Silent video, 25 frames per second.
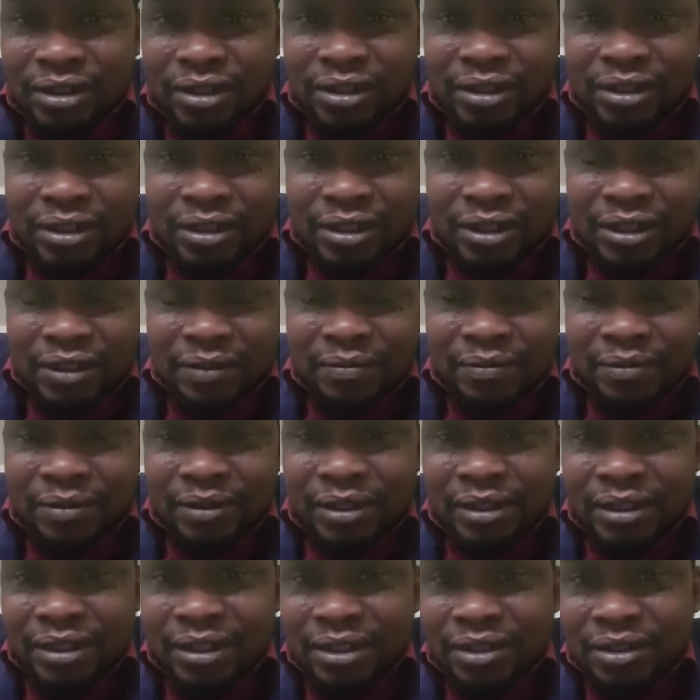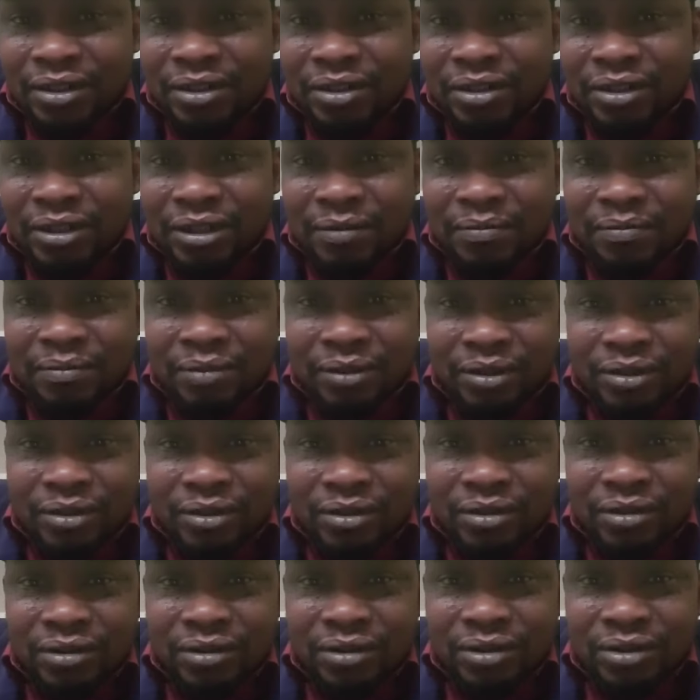Je ne sais pas. Est-ce que c'est parce que
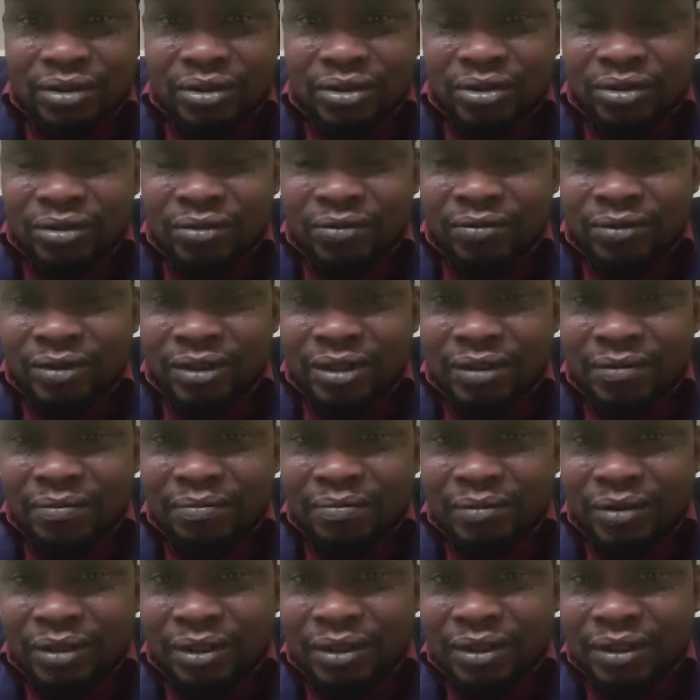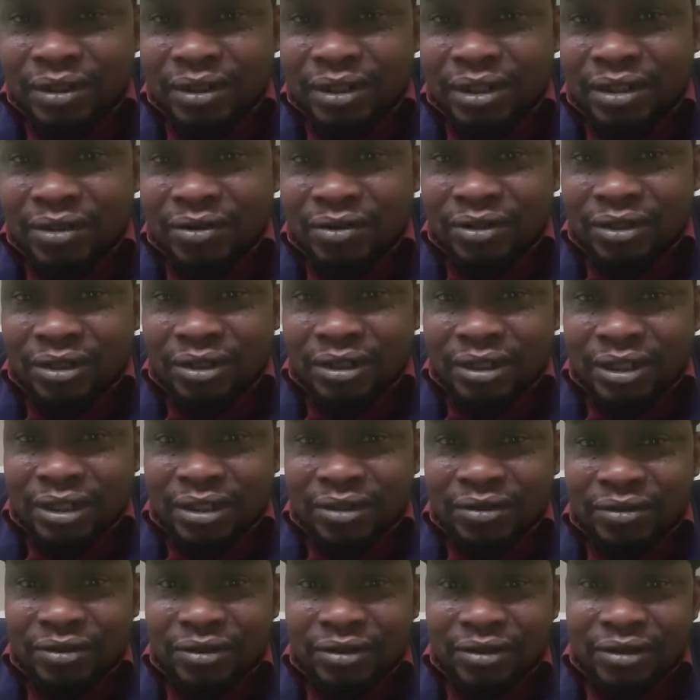Don Giovanni pense qu'il est aux
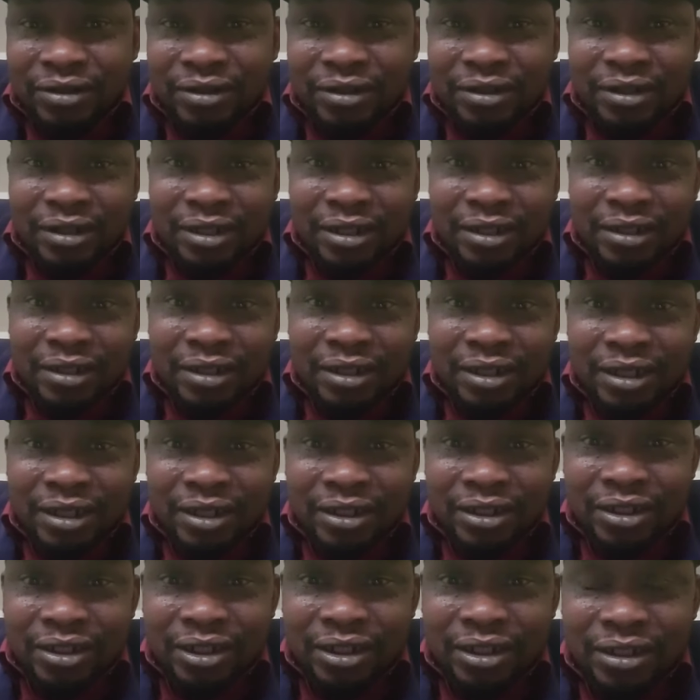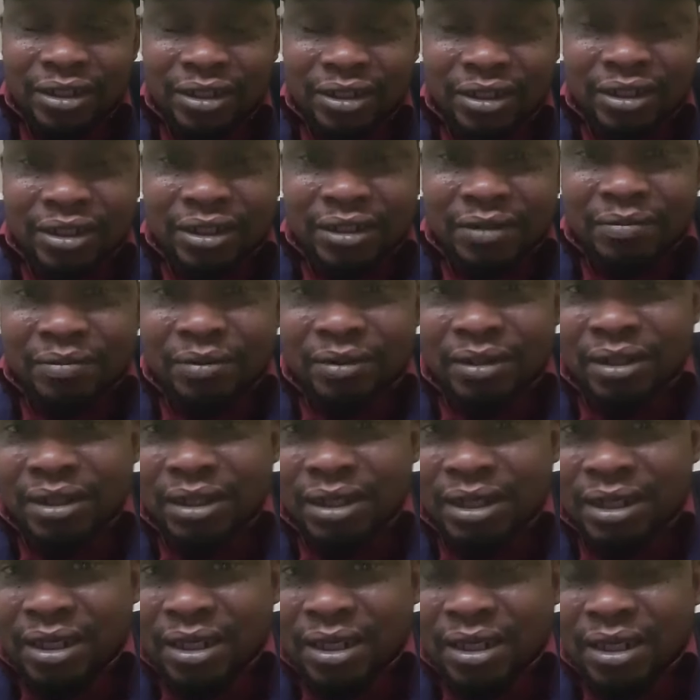États-Unis, qu'il a de l'argent Je ne sais pas.
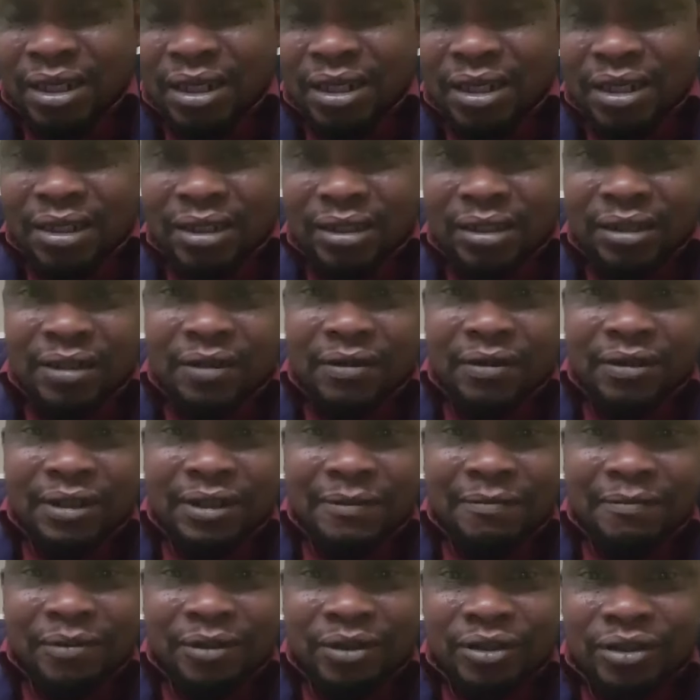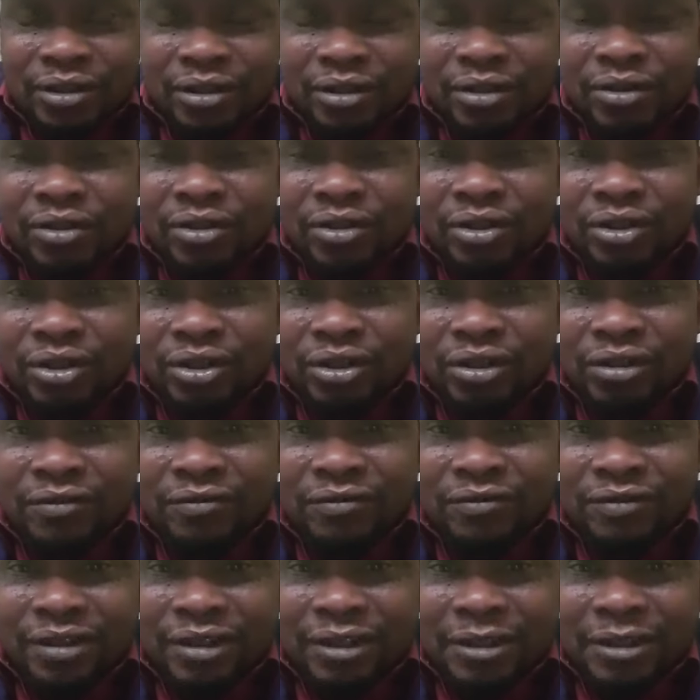Est-ce que c'est parce que Don
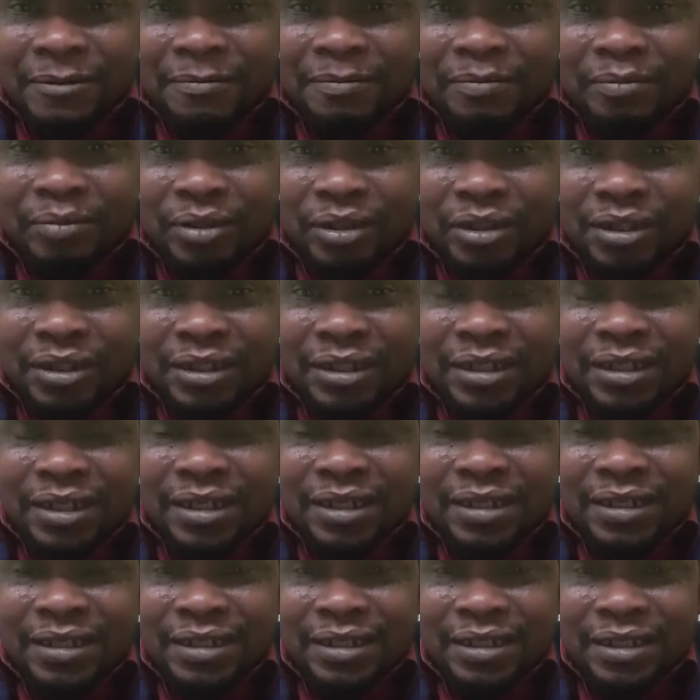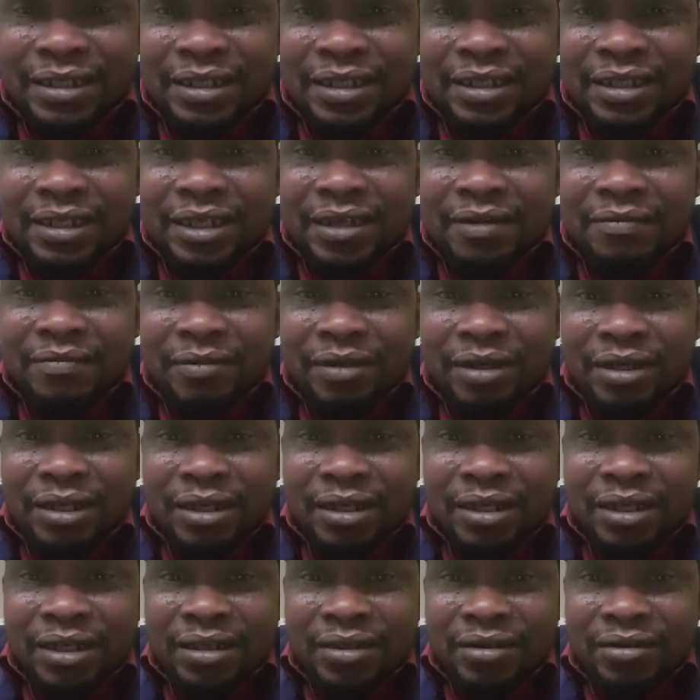Giovanni pense qu'il est citoyen
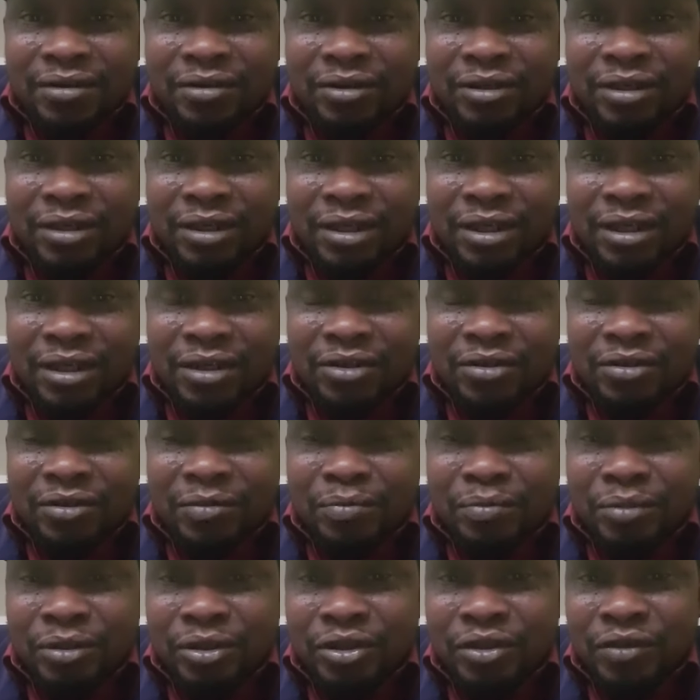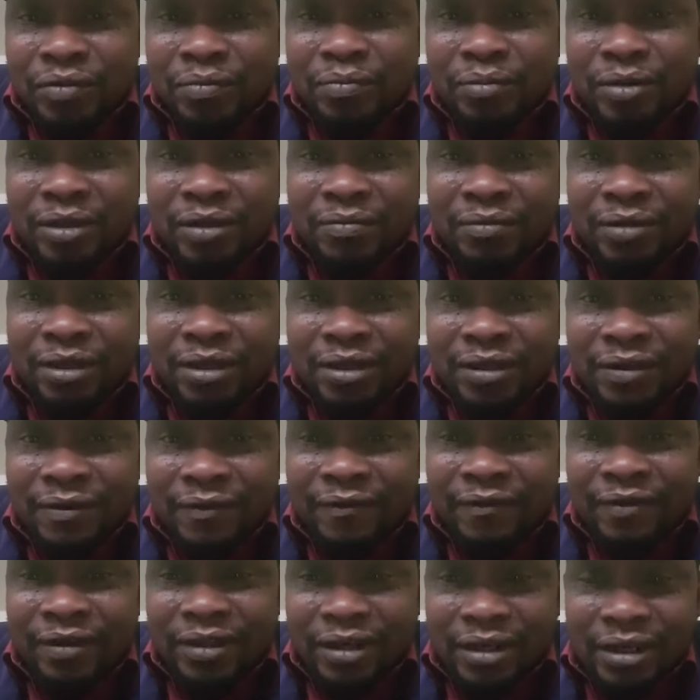américain, donc qu'il peut se permettre de
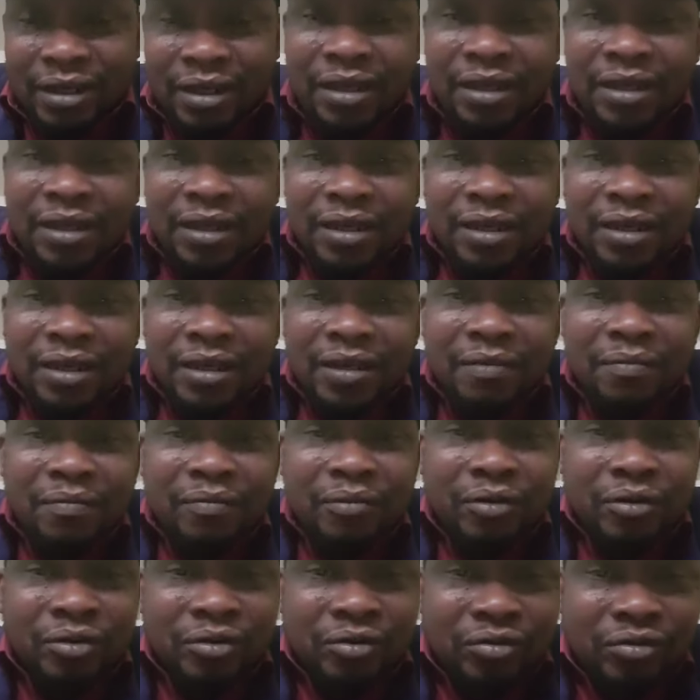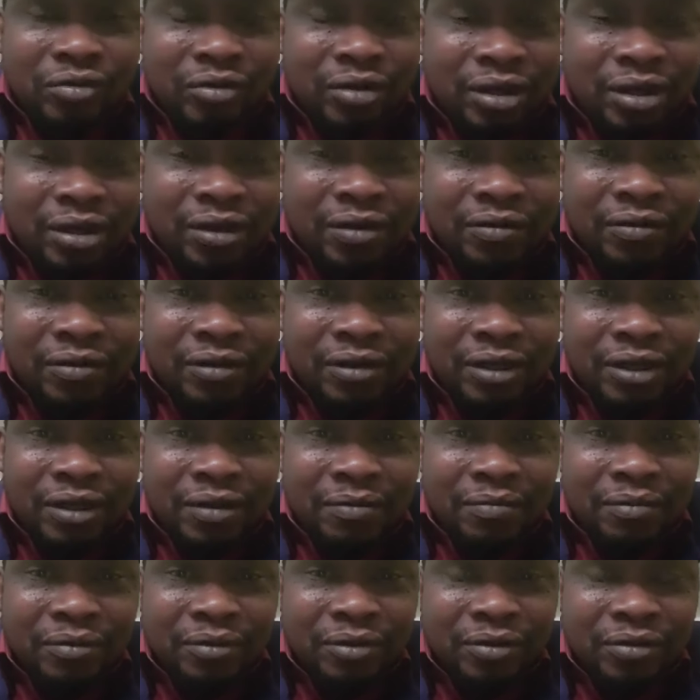faire n'importe quoi ou euh,
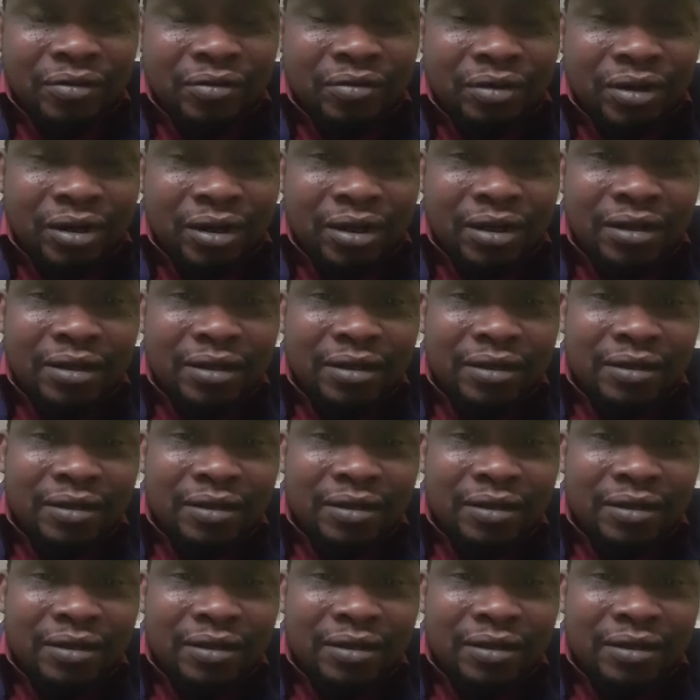n'importe quoi